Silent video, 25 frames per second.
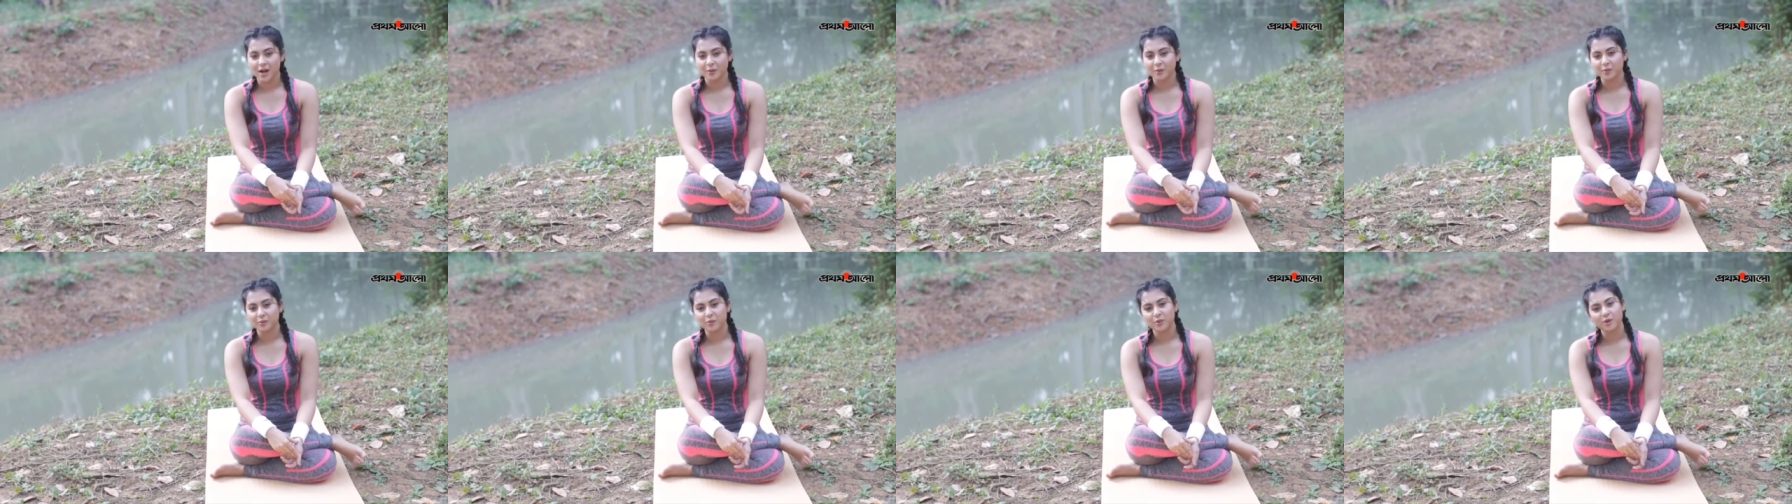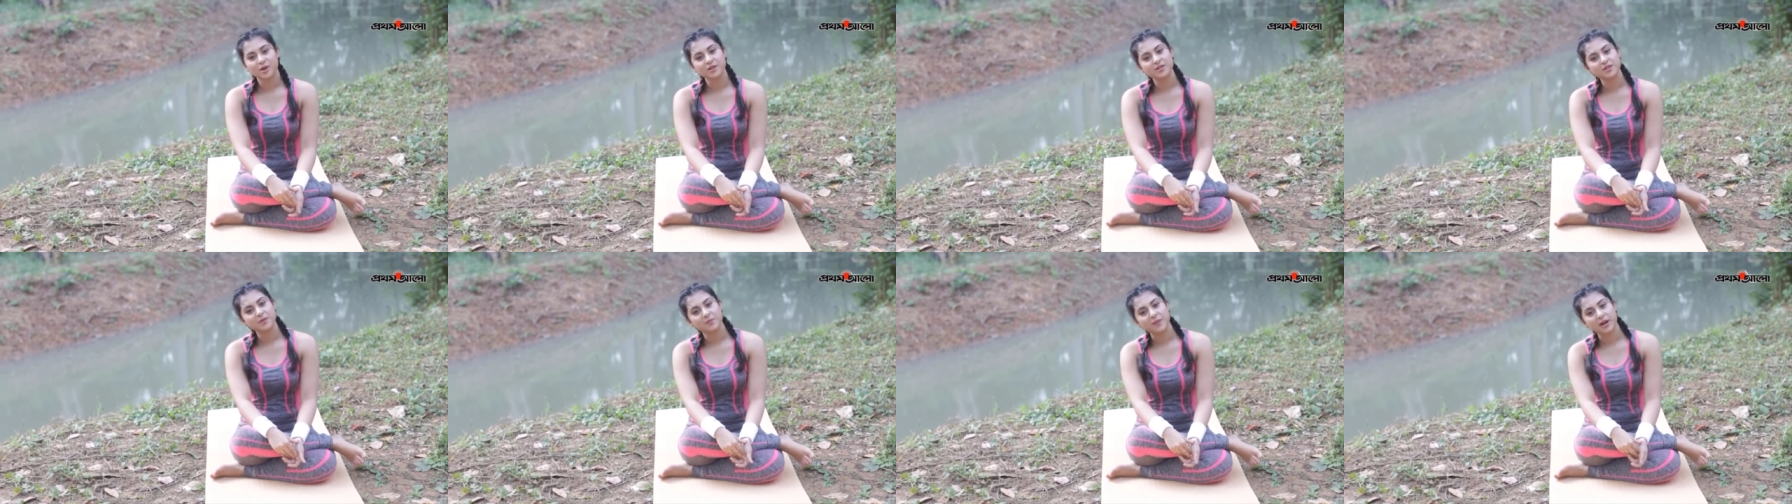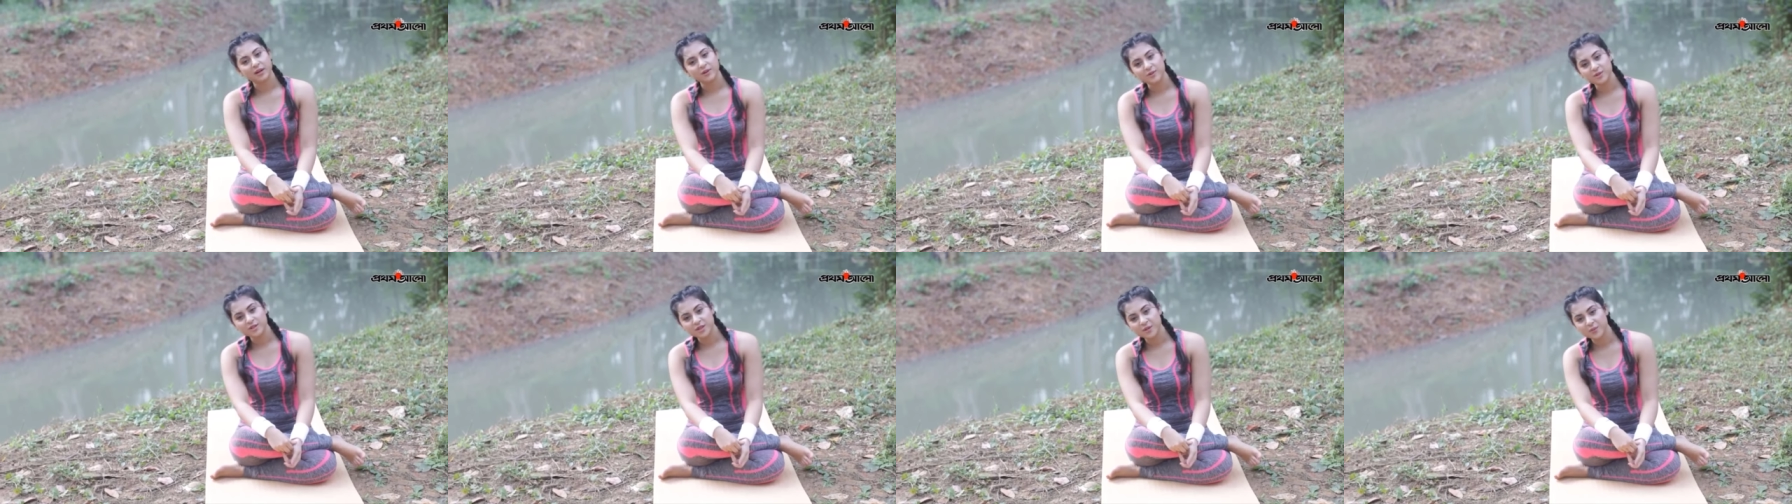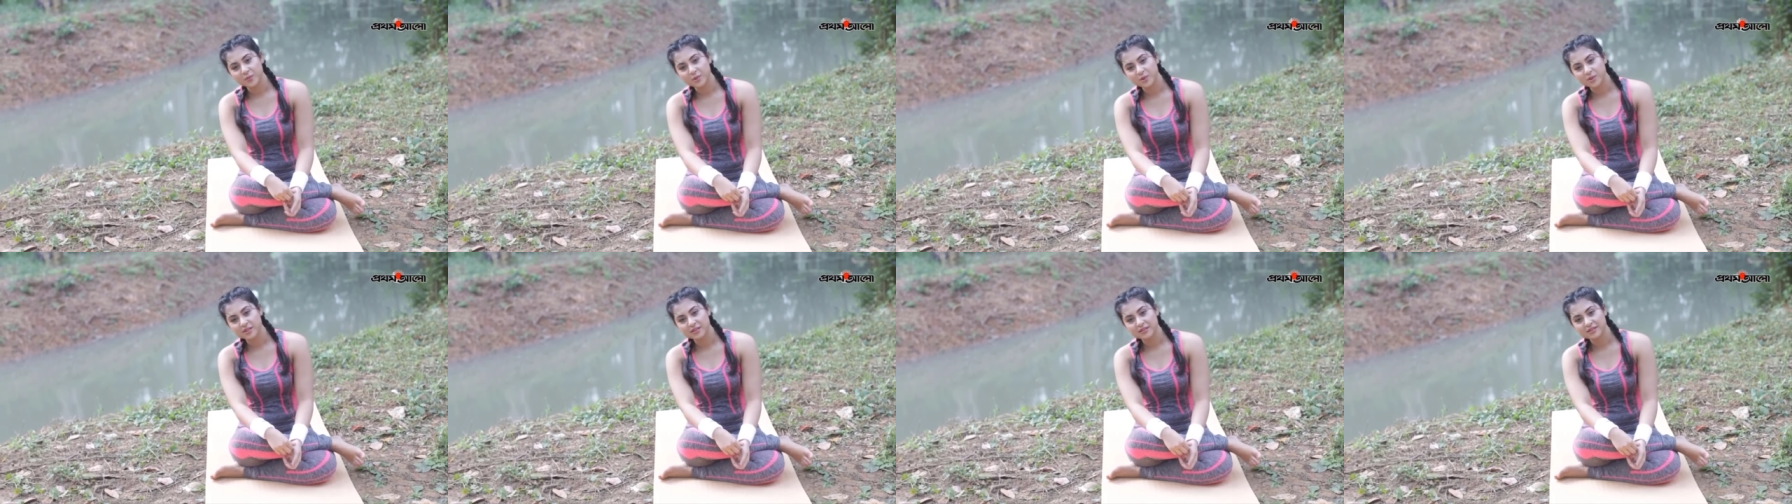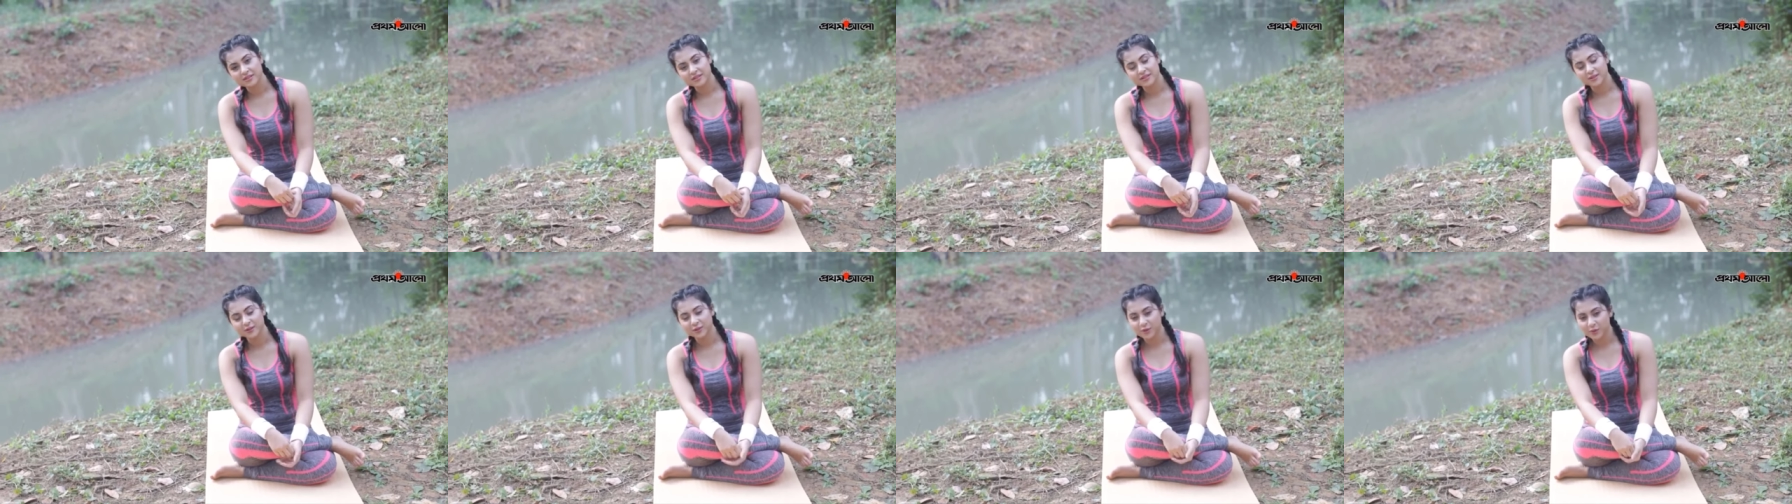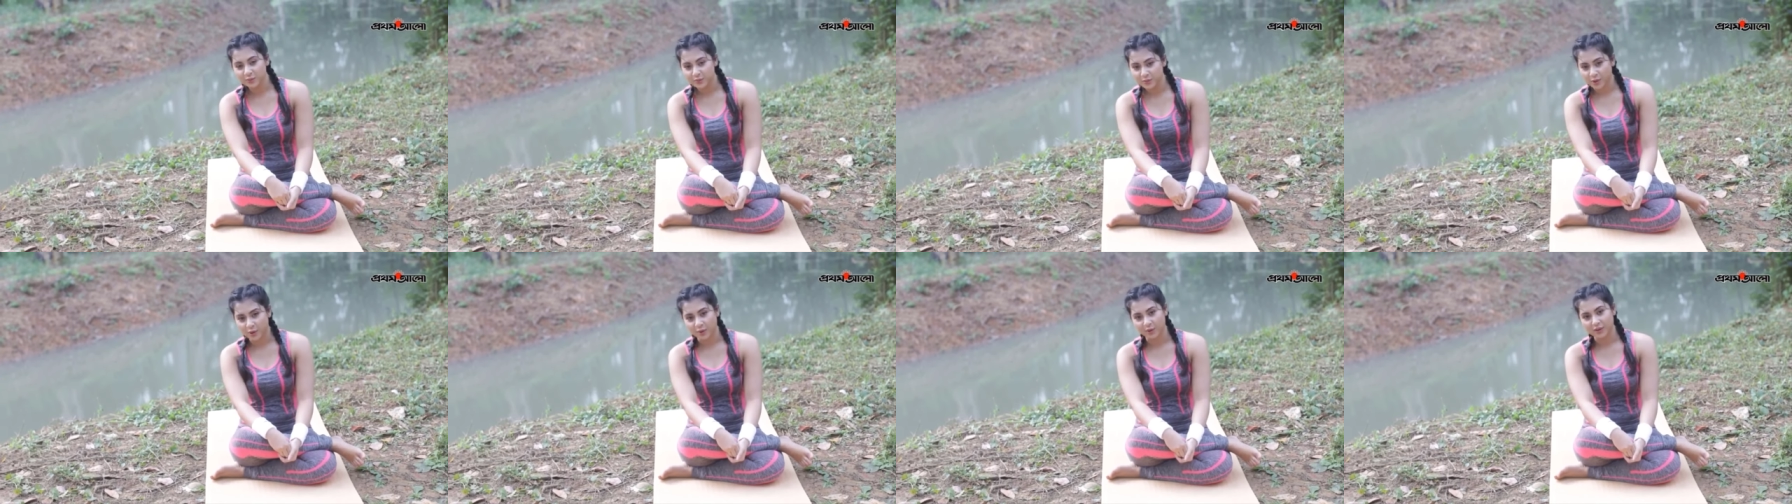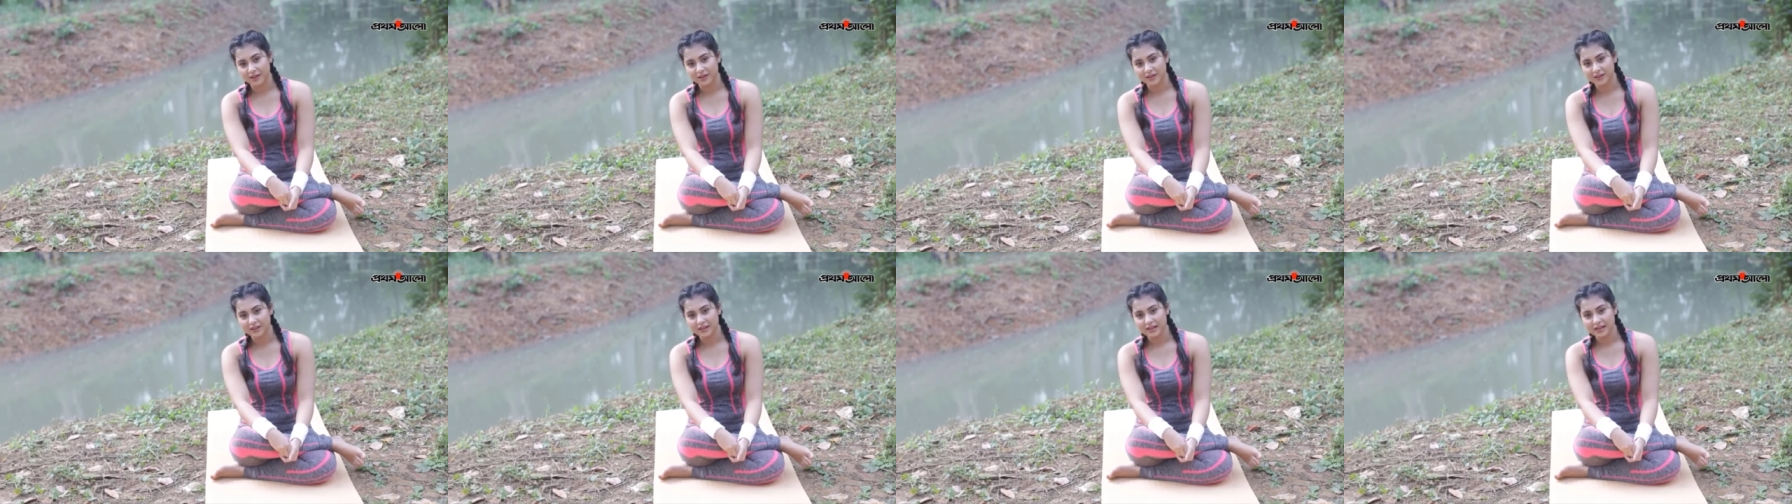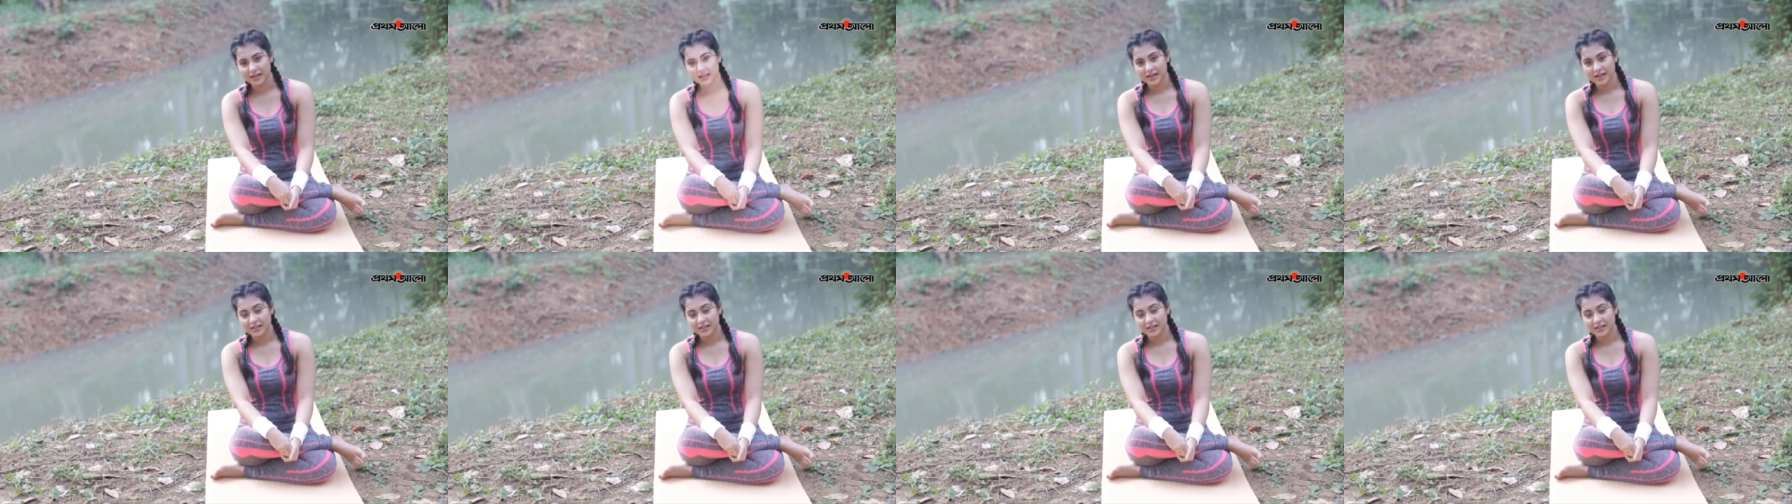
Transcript: আমার মনে হয় যে মানসিক প্রশান্তিটা খুব দরকার